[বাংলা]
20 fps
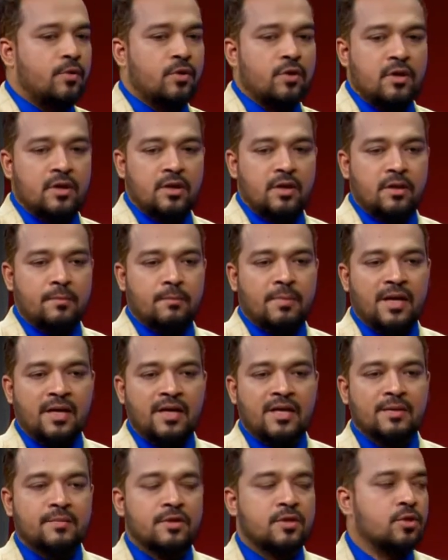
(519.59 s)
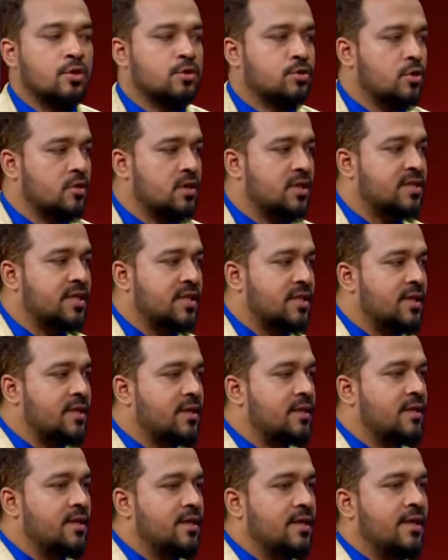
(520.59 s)
এবং বাংলা টিভির দর্শকদের
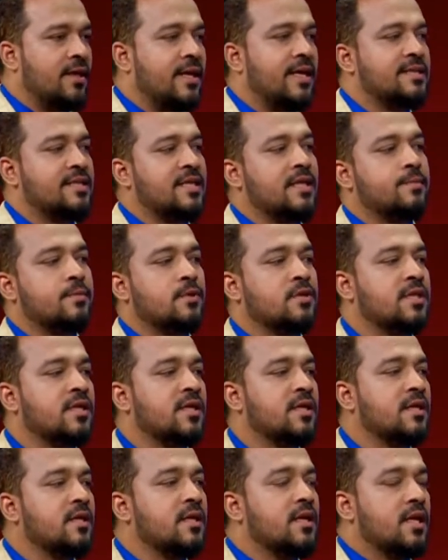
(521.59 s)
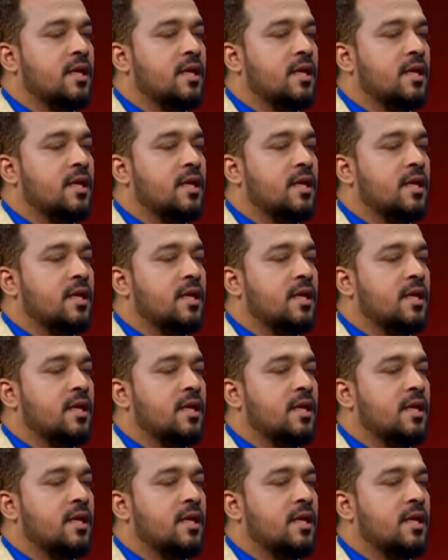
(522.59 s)
সাথে ন্যাচারোপ্যাথি